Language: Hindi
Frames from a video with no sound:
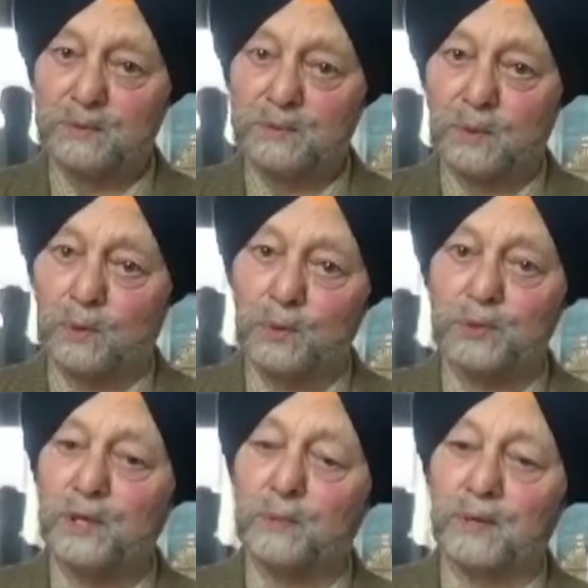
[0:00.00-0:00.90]
तो गुरु
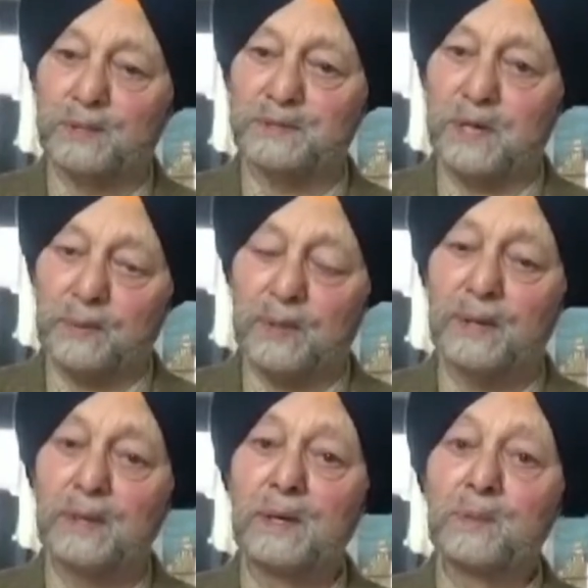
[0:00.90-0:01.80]
तेग बहादुर साहब
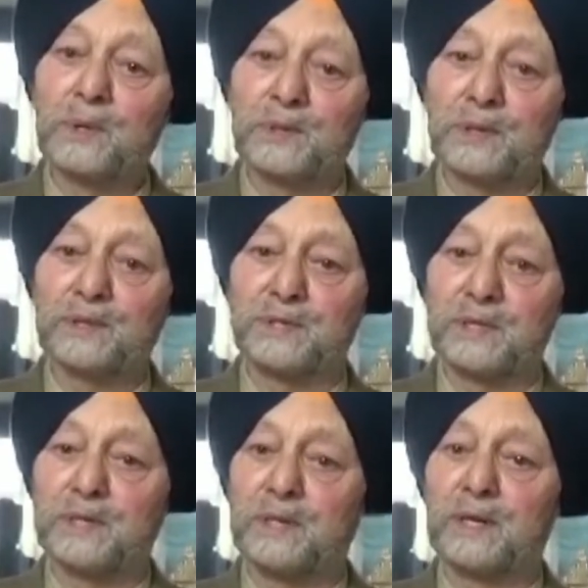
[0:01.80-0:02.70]
ने
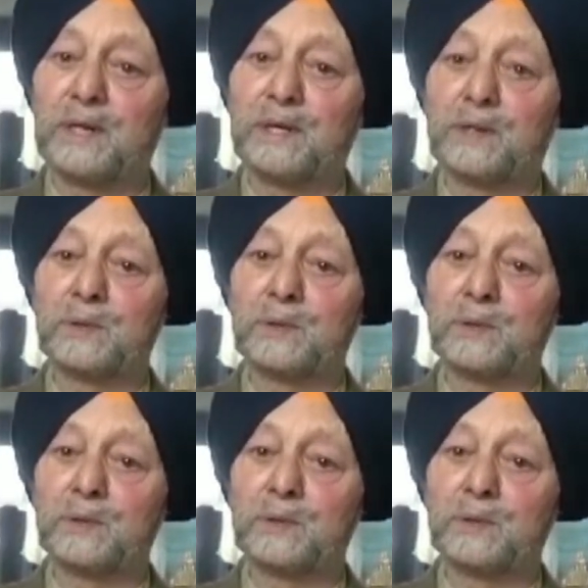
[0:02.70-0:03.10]
फिर दिल्ली